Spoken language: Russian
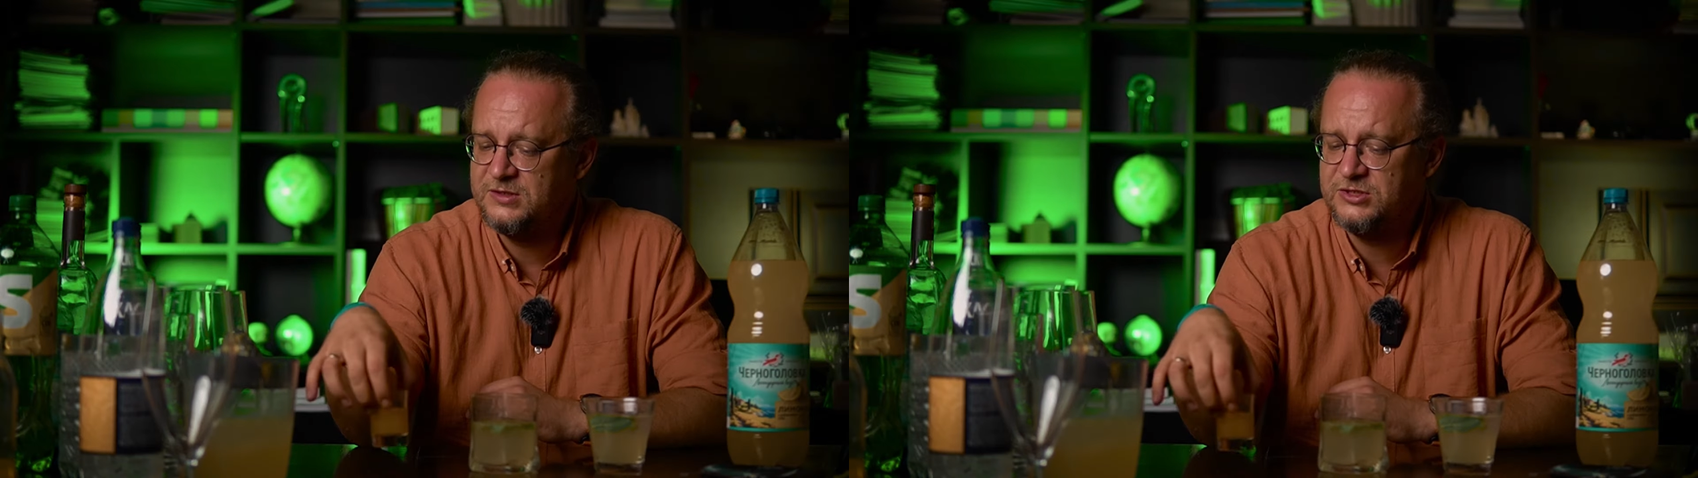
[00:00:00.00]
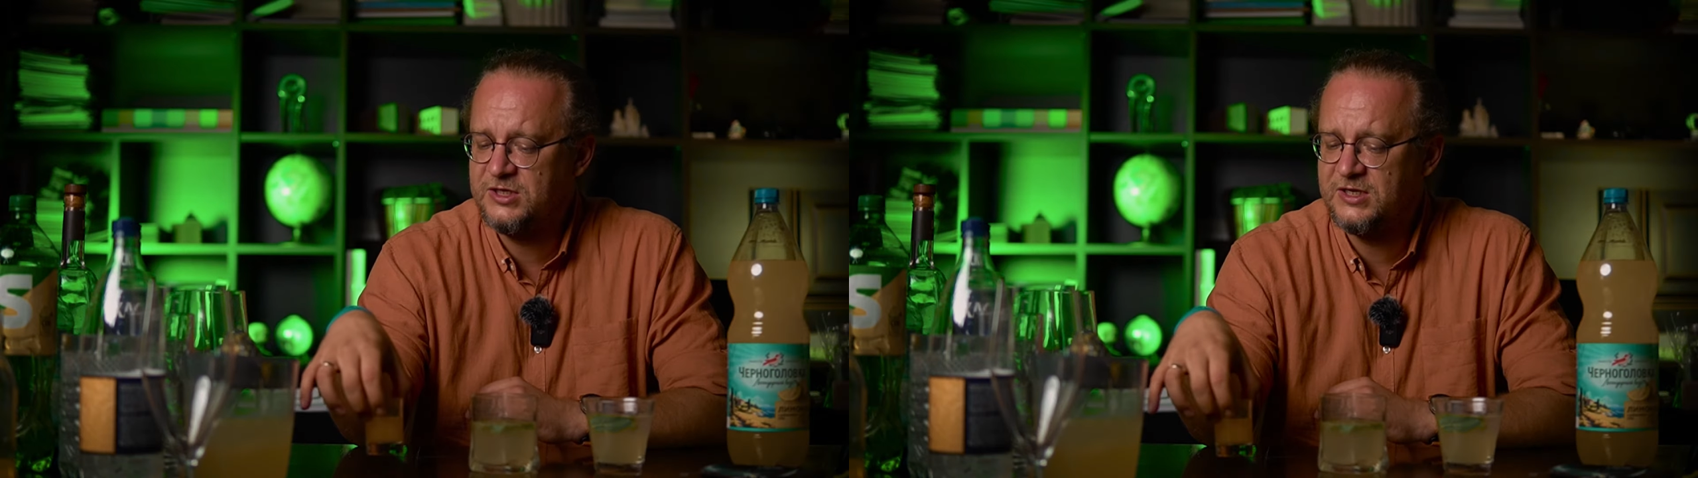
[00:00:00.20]

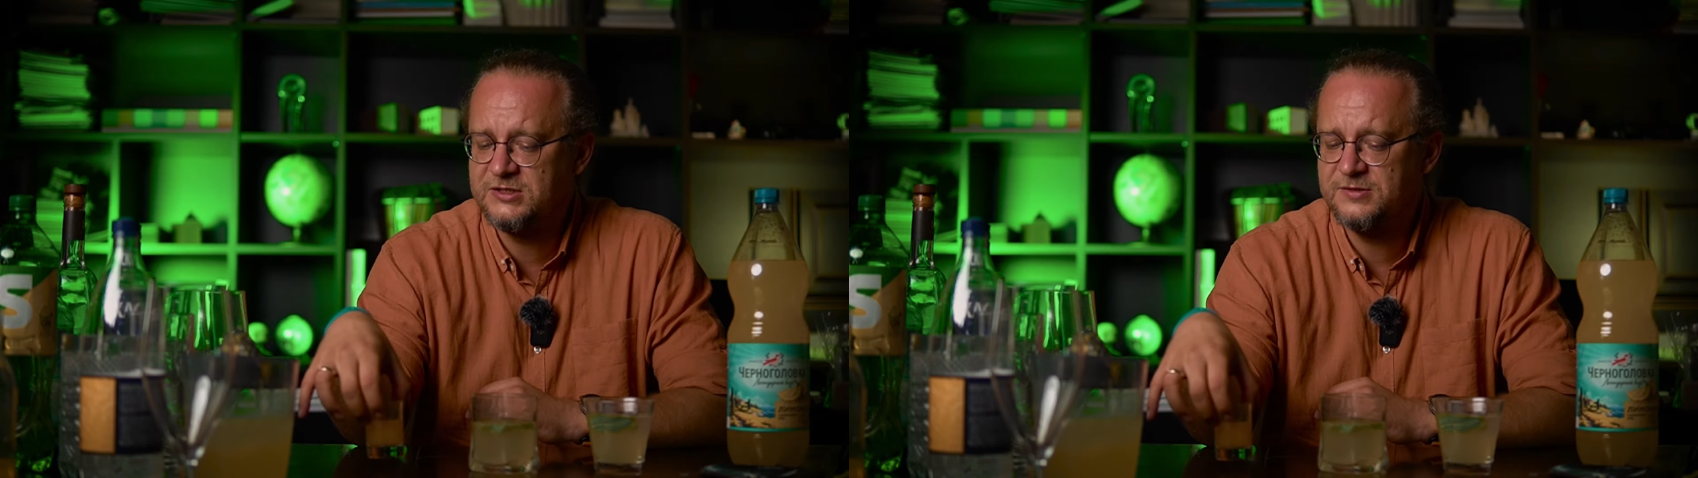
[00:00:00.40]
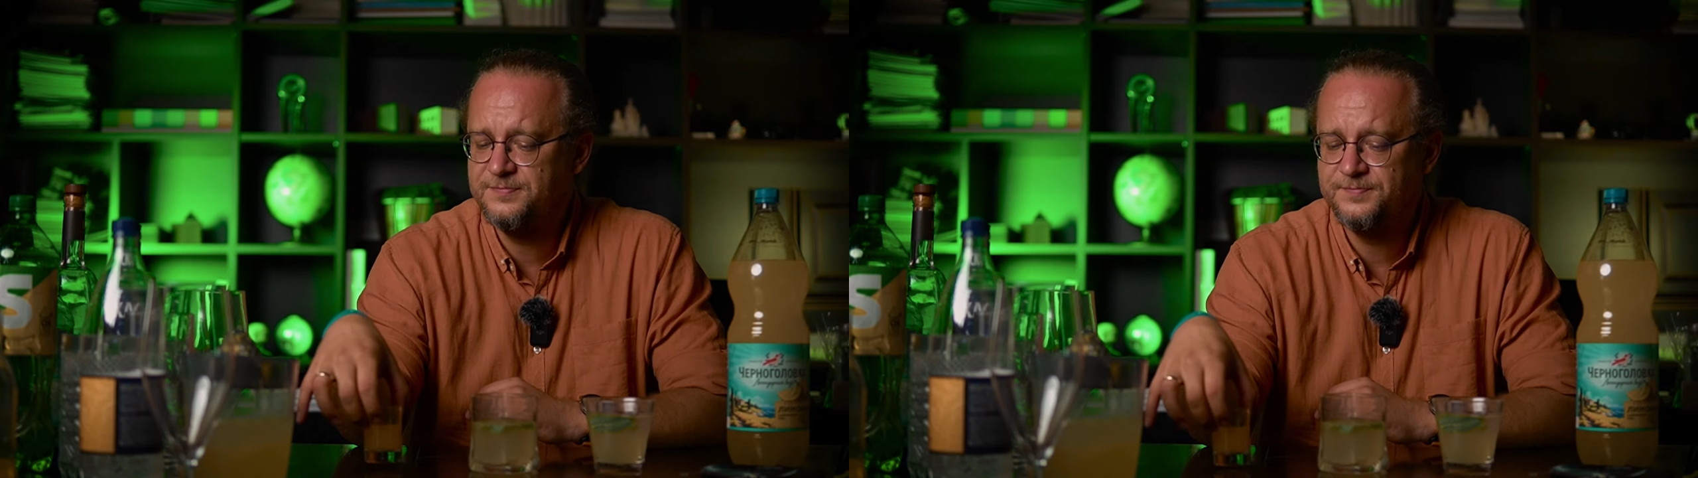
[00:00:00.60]

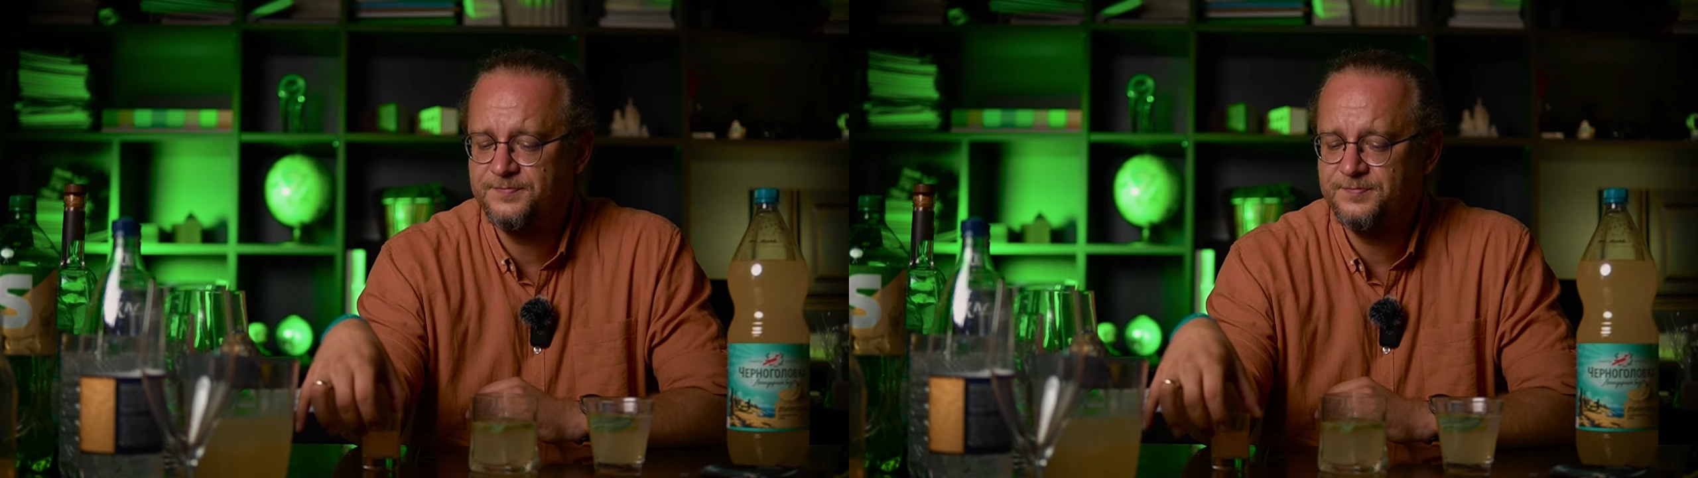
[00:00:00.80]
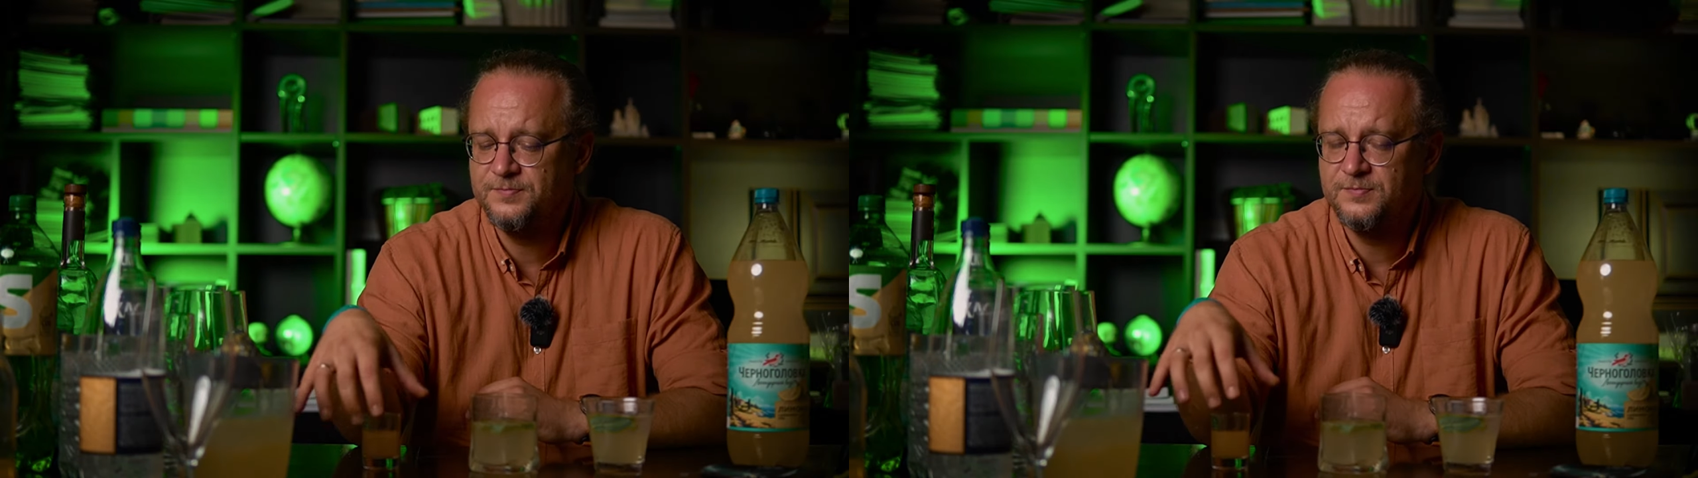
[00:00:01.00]
Сейчас
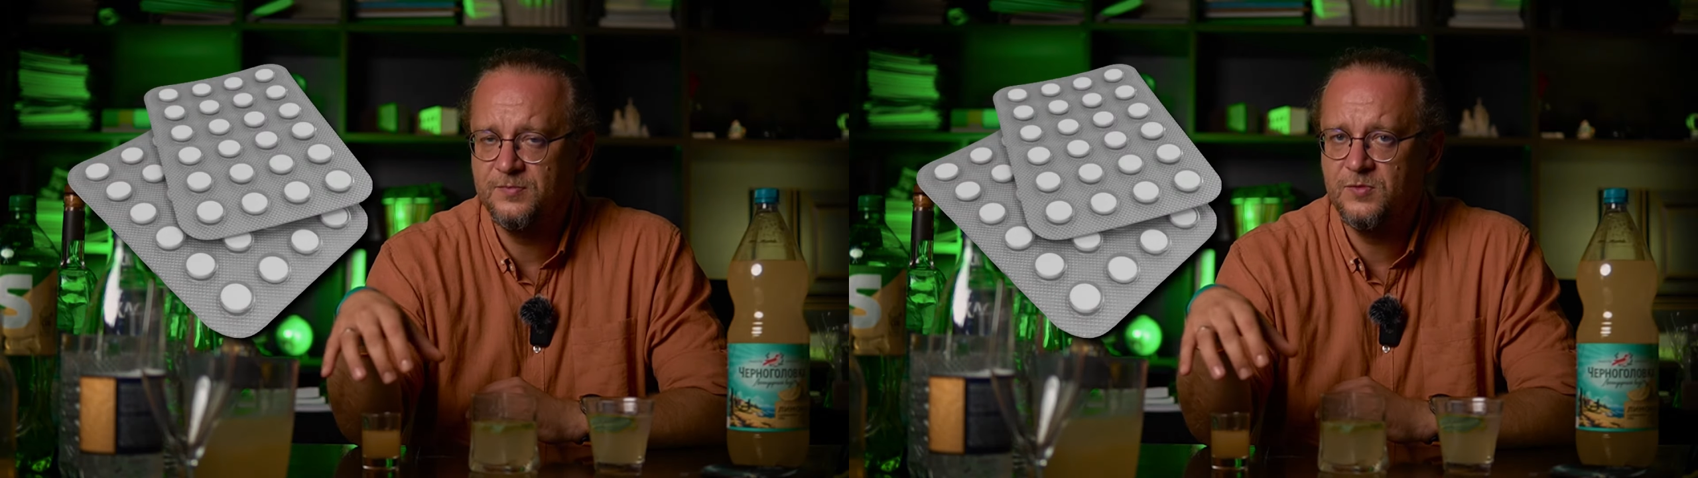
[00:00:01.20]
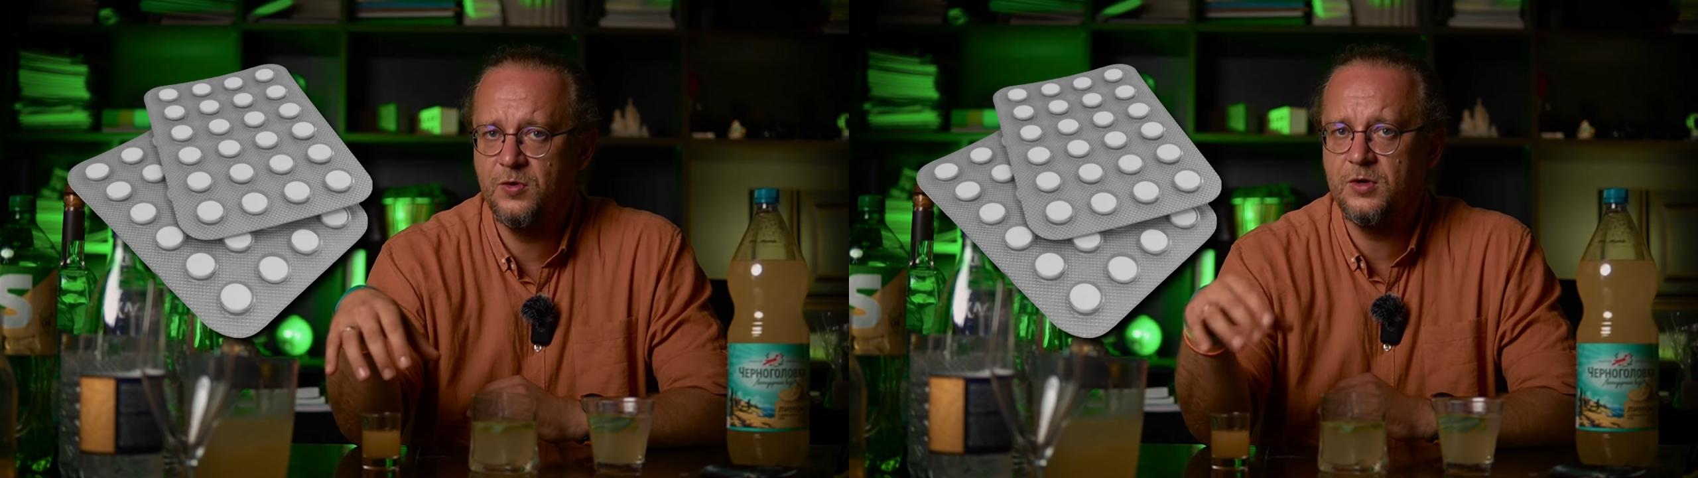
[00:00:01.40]

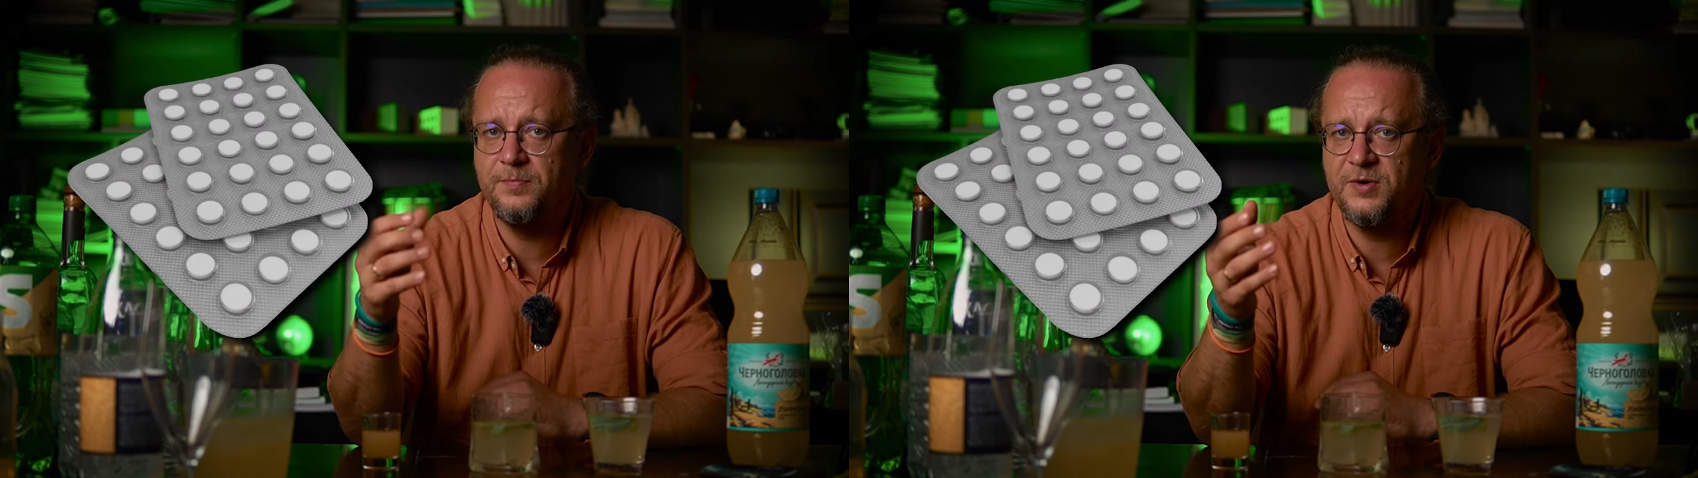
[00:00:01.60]
только